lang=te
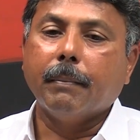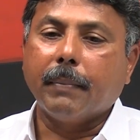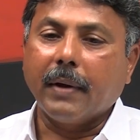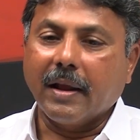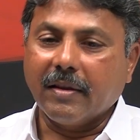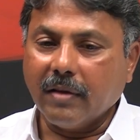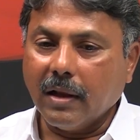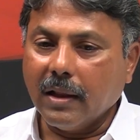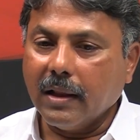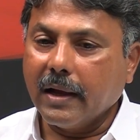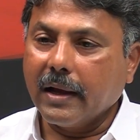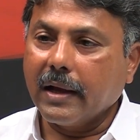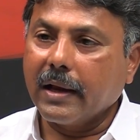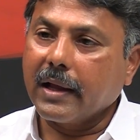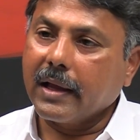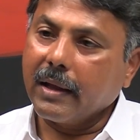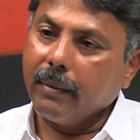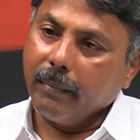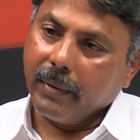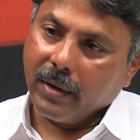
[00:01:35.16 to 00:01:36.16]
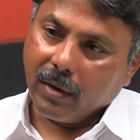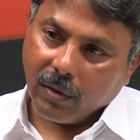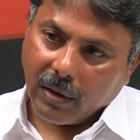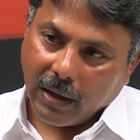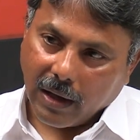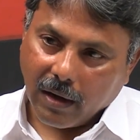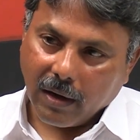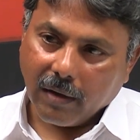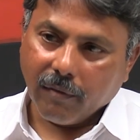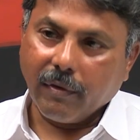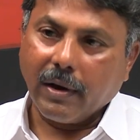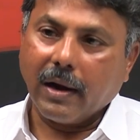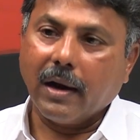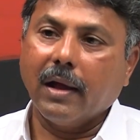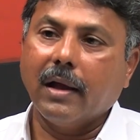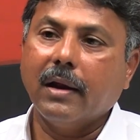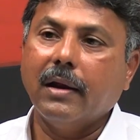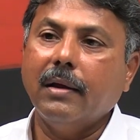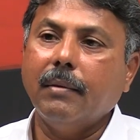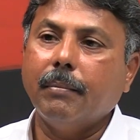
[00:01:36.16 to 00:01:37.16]
ప్రజల దగ్గరికి మీరు వెళ్ళ
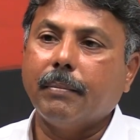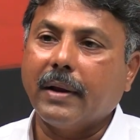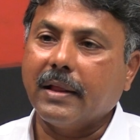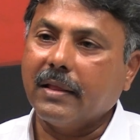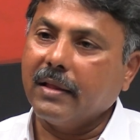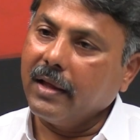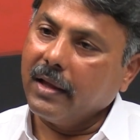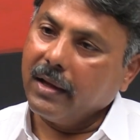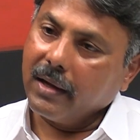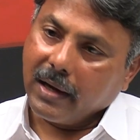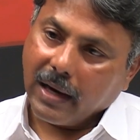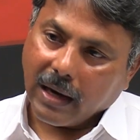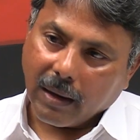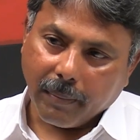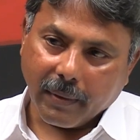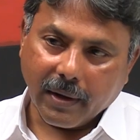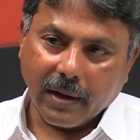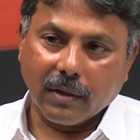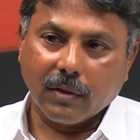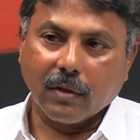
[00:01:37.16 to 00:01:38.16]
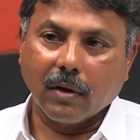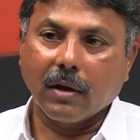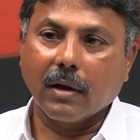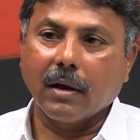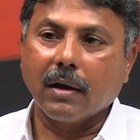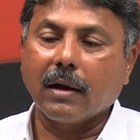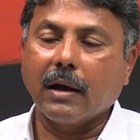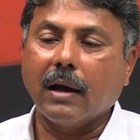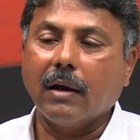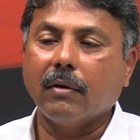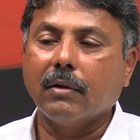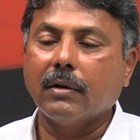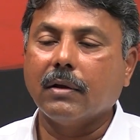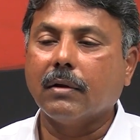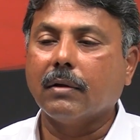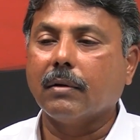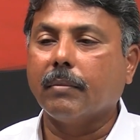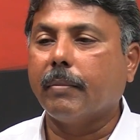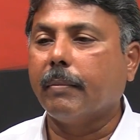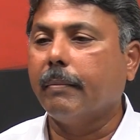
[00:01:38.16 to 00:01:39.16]
వెళ్ళాలి ప్రతి గడపని కల
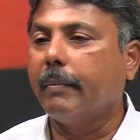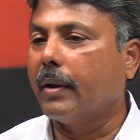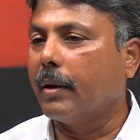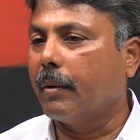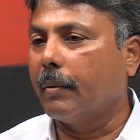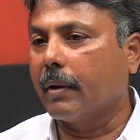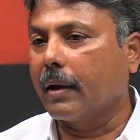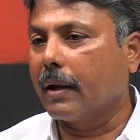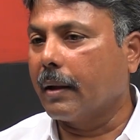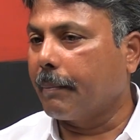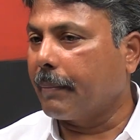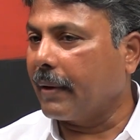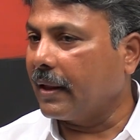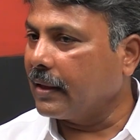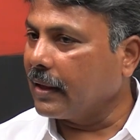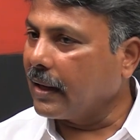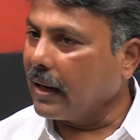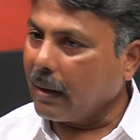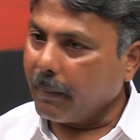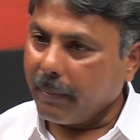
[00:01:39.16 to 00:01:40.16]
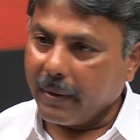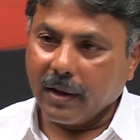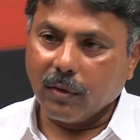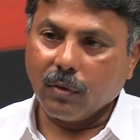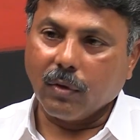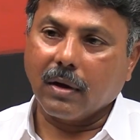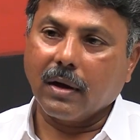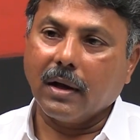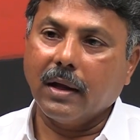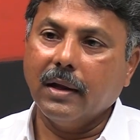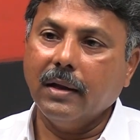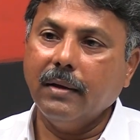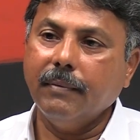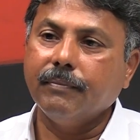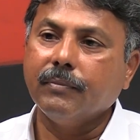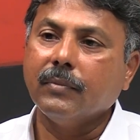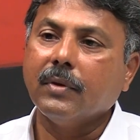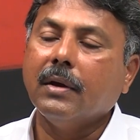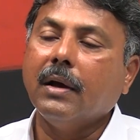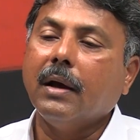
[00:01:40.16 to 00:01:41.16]
మీరు ప్రతి గడపని తొక్కాలి
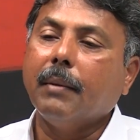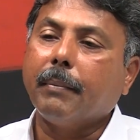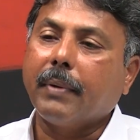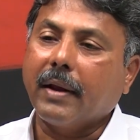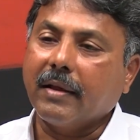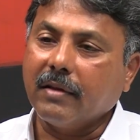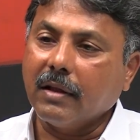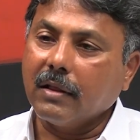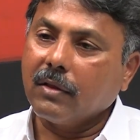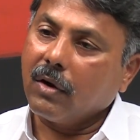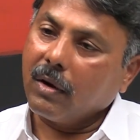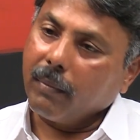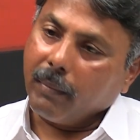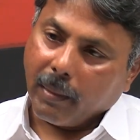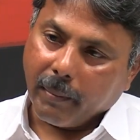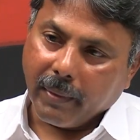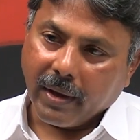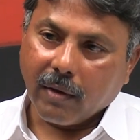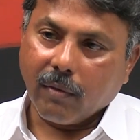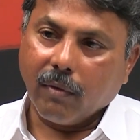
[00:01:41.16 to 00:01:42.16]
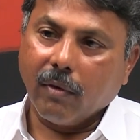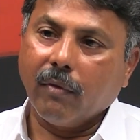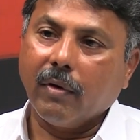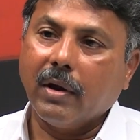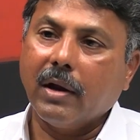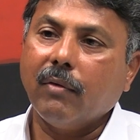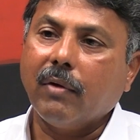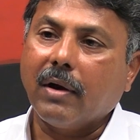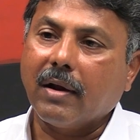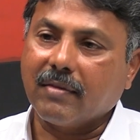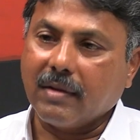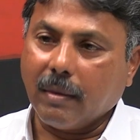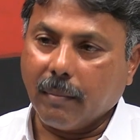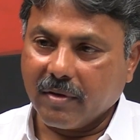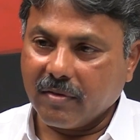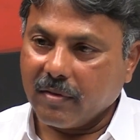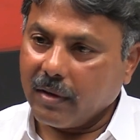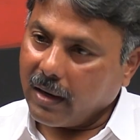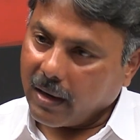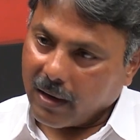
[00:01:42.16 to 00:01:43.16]
ప్రజలతో మమేకం అవ్వాలి వాళ్ళ
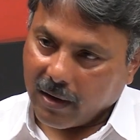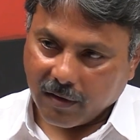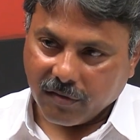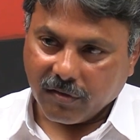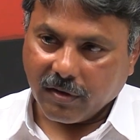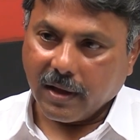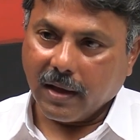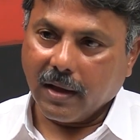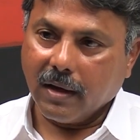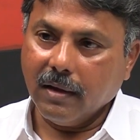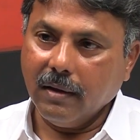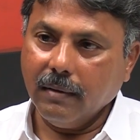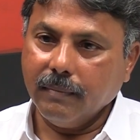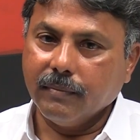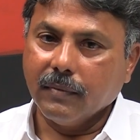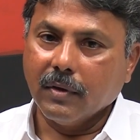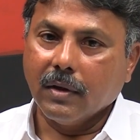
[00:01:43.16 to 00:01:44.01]
సమస్యను అడ్రస్ చేయాలి